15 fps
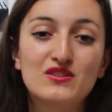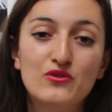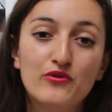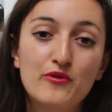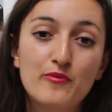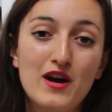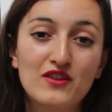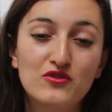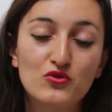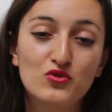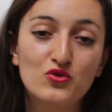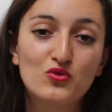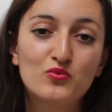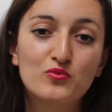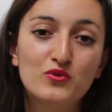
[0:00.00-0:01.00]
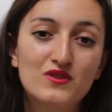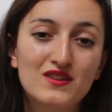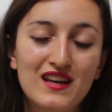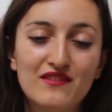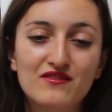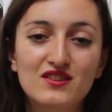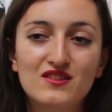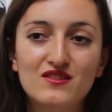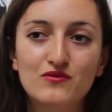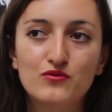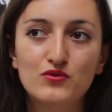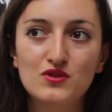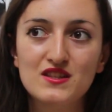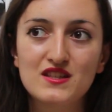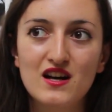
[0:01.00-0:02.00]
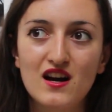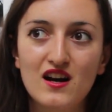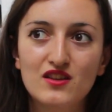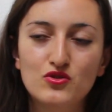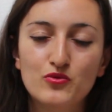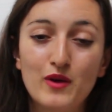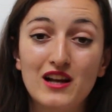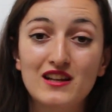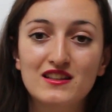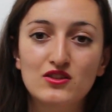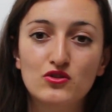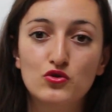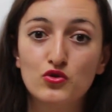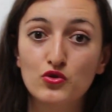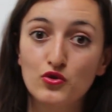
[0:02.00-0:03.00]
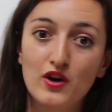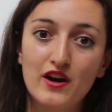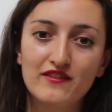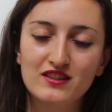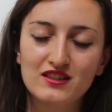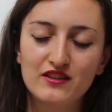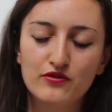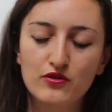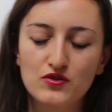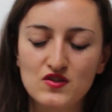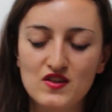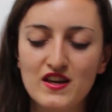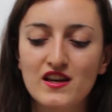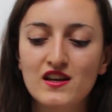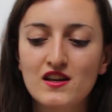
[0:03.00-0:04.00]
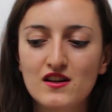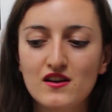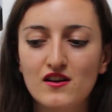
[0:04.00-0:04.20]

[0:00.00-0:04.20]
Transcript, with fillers: Si on fait pas attention, on peut très vite venir à ne parler que avec des Français.